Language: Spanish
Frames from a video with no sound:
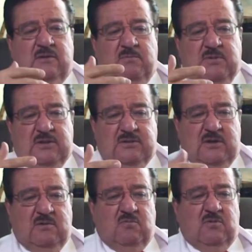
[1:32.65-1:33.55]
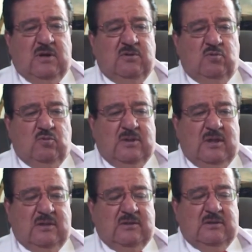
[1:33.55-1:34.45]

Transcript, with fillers: También tenemos la ayuda